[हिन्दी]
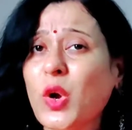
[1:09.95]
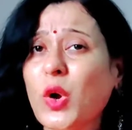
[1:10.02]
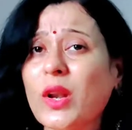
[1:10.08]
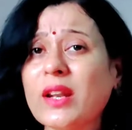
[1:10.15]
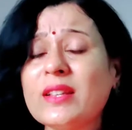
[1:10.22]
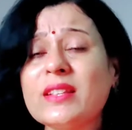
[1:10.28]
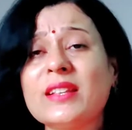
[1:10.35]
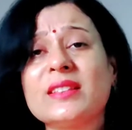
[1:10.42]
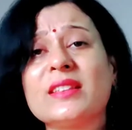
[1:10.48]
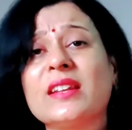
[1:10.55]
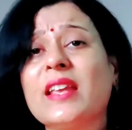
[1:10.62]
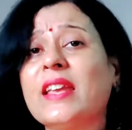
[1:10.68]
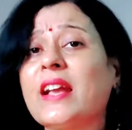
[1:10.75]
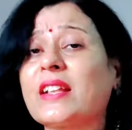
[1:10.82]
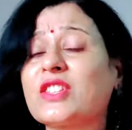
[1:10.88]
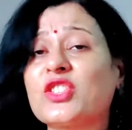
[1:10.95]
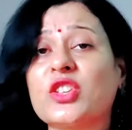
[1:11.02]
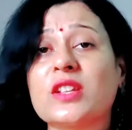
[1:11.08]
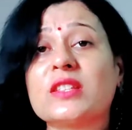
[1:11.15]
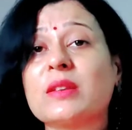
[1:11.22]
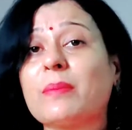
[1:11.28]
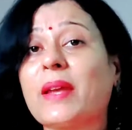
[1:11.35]
और इतने अच्छे
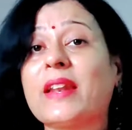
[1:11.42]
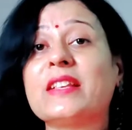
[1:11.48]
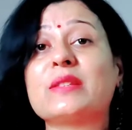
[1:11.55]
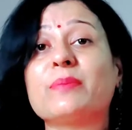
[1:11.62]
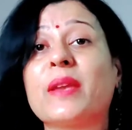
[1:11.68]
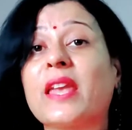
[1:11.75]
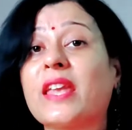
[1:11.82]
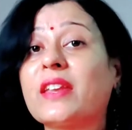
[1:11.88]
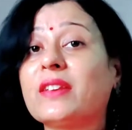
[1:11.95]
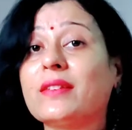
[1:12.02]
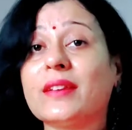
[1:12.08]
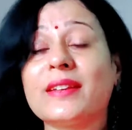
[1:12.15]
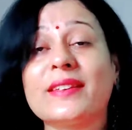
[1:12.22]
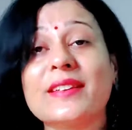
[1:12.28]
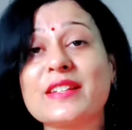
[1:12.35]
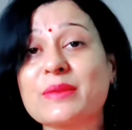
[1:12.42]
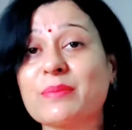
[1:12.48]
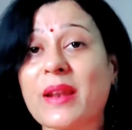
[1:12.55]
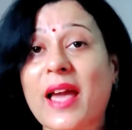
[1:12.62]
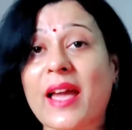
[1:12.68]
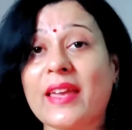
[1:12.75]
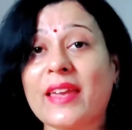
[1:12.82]
अच्छे मैंने इसमें इंग्रेडिएंट्स
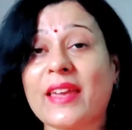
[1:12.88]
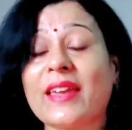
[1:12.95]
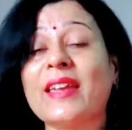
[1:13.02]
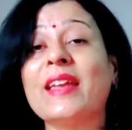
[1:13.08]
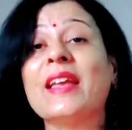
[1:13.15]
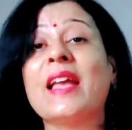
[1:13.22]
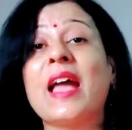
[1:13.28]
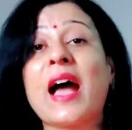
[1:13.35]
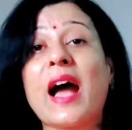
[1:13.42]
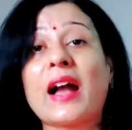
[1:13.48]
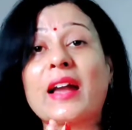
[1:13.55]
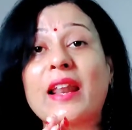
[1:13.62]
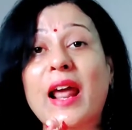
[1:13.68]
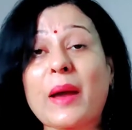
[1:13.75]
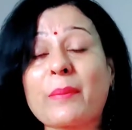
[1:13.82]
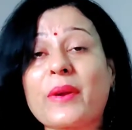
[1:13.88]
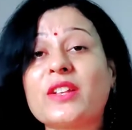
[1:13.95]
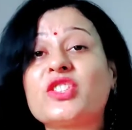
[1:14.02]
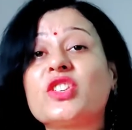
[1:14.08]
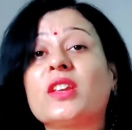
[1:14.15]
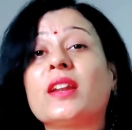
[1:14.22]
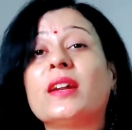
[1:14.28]
मिलाए हैं अगर आपका
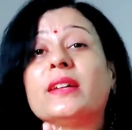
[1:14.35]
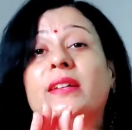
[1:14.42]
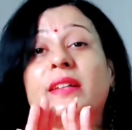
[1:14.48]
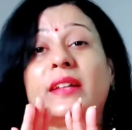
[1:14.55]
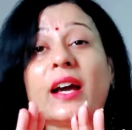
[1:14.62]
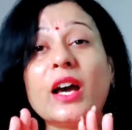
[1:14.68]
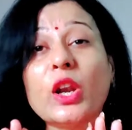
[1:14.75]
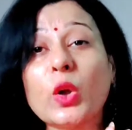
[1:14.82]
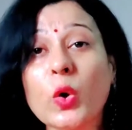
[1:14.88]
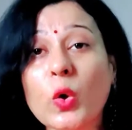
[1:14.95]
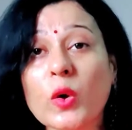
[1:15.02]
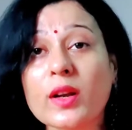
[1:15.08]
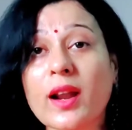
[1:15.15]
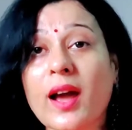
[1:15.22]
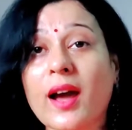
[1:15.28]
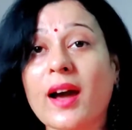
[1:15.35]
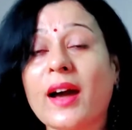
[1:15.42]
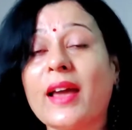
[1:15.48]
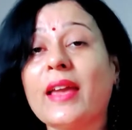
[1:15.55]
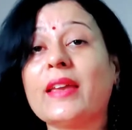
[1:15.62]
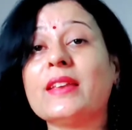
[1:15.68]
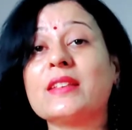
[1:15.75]
चेहरा डल हो रहा
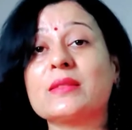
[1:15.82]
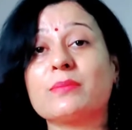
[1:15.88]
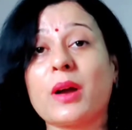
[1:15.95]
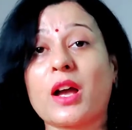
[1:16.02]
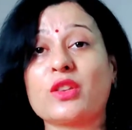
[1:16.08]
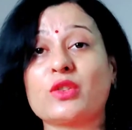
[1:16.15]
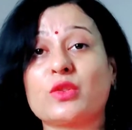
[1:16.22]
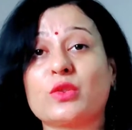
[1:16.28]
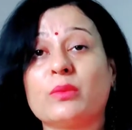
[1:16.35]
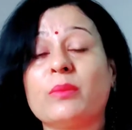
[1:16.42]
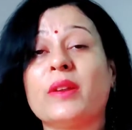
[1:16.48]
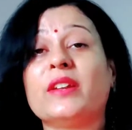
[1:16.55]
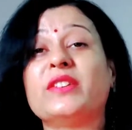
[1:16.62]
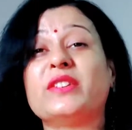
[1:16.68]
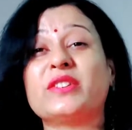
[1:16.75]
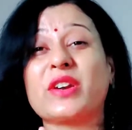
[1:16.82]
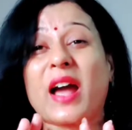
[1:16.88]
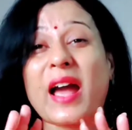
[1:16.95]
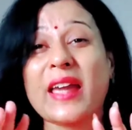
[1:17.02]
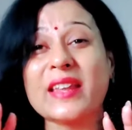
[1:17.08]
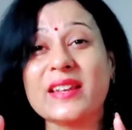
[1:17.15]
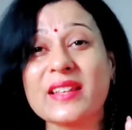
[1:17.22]
है इस मानसून में
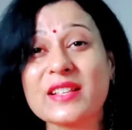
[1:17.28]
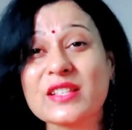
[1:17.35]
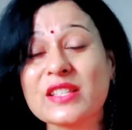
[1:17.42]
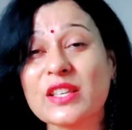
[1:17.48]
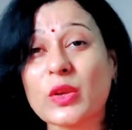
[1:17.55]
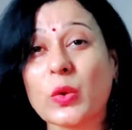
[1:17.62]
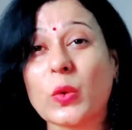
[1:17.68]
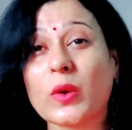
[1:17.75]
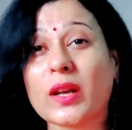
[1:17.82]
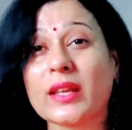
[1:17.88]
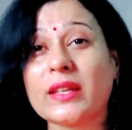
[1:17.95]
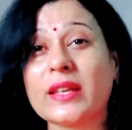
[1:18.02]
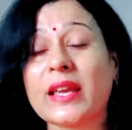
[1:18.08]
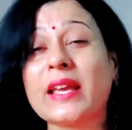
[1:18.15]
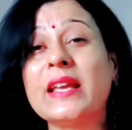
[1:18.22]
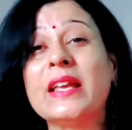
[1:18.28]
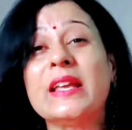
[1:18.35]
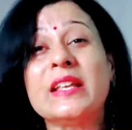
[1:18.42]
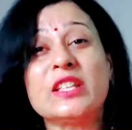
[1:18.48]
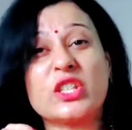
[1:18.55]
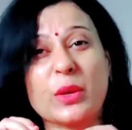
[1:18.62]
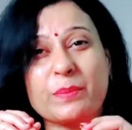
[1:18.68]
ड्राइनेस सी हो रही है
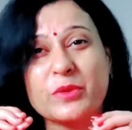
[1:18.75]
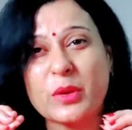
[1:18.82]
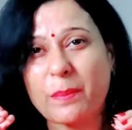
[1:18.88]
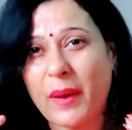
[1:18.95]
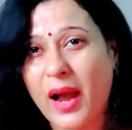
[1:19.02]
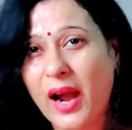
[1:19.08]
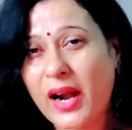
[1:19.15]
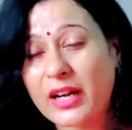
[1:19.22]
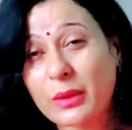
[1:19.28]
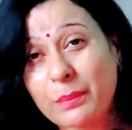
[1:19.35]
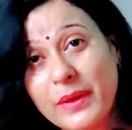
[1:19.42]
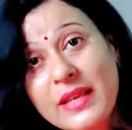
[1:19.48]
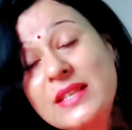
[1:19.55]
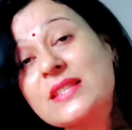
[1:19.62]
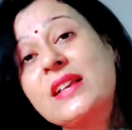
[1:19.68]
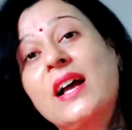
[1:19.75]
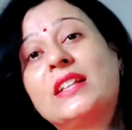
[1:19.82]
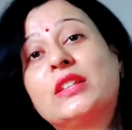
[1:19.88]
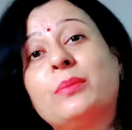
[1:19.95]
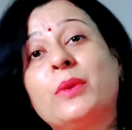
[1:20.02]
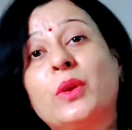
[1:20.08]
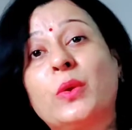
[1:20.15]
चिपचिपाहट भी
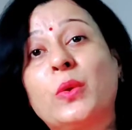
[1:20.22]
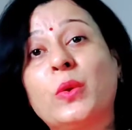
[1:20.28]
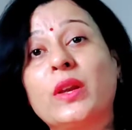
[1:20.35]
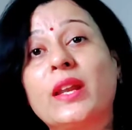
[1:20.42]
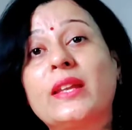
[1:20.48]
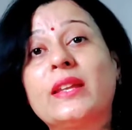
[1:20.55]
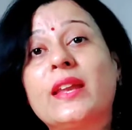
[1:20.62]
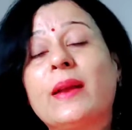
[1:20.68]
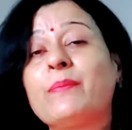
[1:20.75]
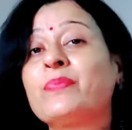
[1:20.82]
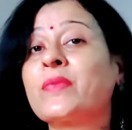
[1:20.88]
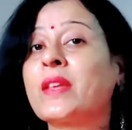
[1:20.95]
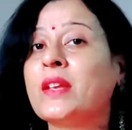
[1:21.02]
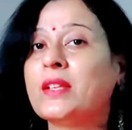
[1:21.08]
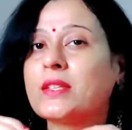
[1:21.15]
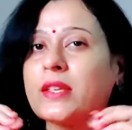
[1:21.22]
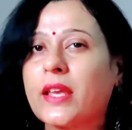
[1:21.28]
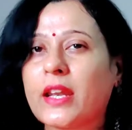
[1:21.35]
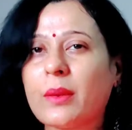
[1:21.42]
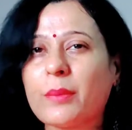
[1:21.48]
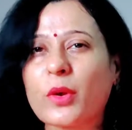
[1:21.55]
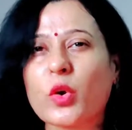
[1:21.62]
साथ में हो रही है
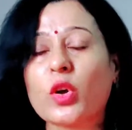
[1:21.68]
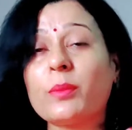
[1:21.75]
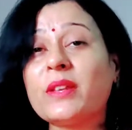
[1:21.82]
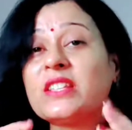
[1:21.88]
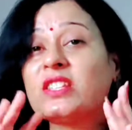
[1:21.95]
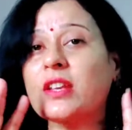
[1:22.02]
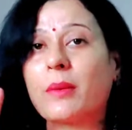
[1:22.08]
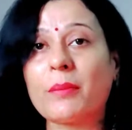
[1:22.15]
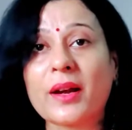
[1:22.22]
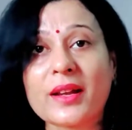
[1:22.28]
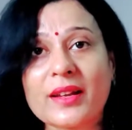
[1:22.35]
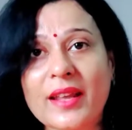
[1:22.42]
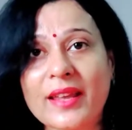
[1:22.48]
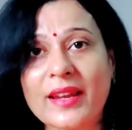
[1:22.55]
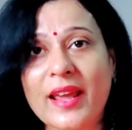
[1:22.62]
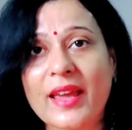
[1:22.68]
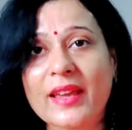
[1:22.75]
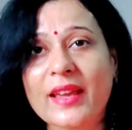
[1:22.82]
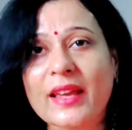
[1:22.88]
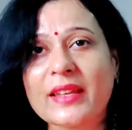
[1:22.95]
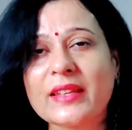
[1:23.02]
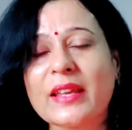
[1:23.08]
चेहरे पे कोई भी चमक नहीं रह
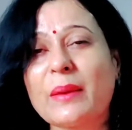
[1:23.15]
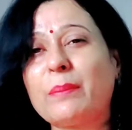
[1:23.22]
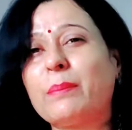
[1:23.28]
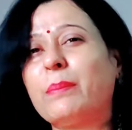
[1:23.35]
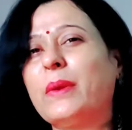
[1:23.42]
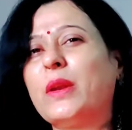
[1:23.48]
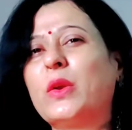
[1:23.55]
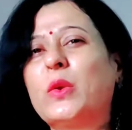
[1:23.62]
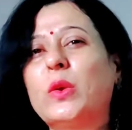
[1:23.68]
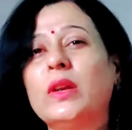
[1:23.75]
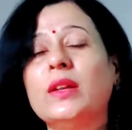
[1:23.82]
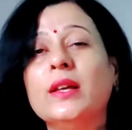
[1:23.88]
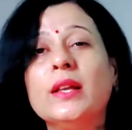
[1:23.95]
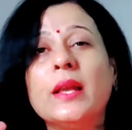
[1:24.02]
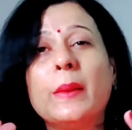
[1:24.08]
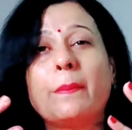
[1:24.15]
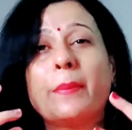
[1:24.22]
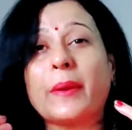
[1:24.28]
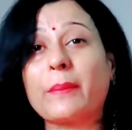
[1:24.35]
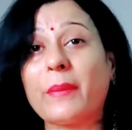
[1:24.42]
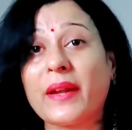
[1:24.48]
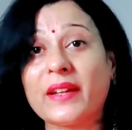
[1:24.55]
गई है बिल्कुल
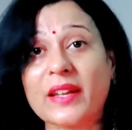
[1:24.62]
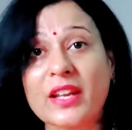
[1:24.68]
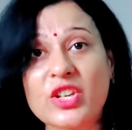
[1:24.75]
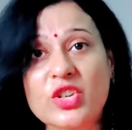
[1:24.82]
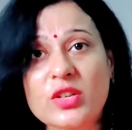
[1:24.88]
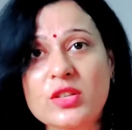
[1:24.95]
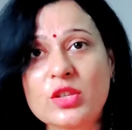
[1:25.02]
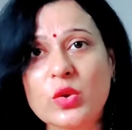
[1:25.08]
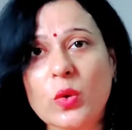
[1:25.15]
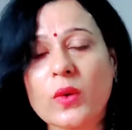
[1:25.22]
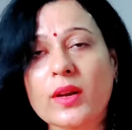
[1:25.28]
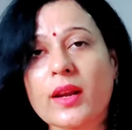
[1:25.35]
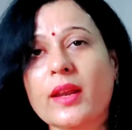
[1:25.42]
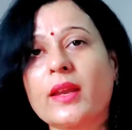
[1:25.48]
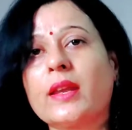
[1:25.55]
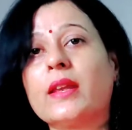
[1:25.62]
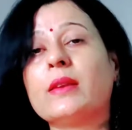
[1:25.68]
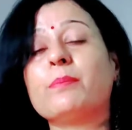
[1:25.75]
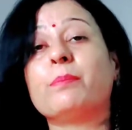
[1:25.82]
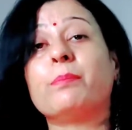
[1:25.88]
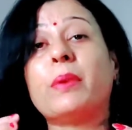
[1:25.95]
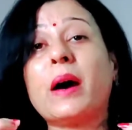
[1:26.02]
पिगमेंटेशंस हो रहे
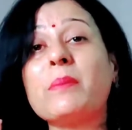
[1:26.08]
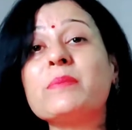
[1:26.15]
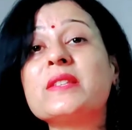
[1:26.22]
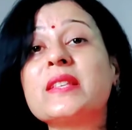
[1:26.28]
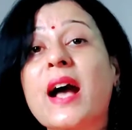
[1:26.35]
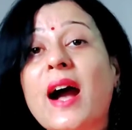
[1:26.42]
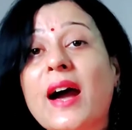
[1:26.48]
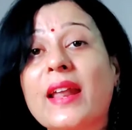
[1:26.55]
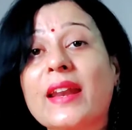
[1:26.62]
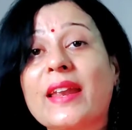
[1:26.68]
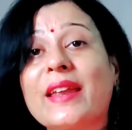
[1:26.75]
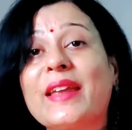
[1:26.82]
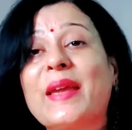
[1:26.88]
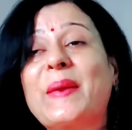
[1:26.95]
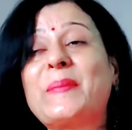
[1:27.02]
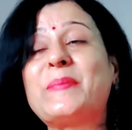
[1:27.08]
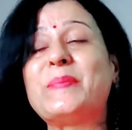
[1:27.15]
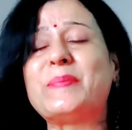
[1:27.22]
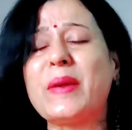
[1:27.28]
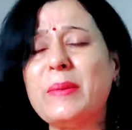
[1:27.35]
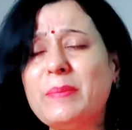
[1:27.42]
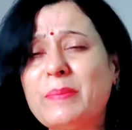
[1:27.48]
हैं बम्स आ रहे हैं
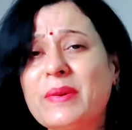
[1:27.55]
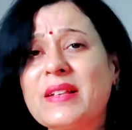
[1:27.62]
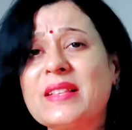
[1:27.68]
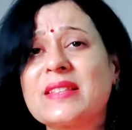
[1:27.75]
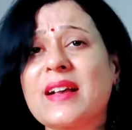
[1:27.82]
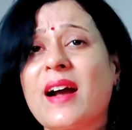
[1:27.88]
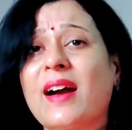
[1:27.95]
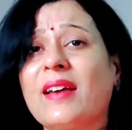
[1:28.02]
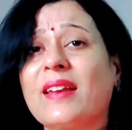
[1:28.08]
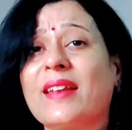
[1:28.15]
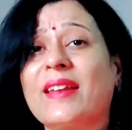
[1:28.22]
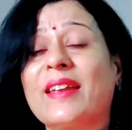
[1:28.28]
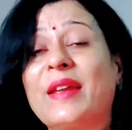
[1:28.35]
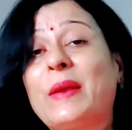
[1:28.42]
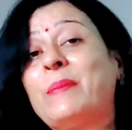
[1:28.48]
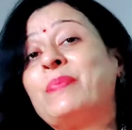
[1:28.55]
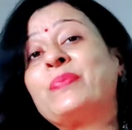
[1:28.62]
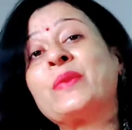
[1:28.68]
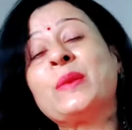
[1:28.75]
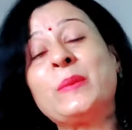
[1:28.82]
पिंपल्स आ रहे हैं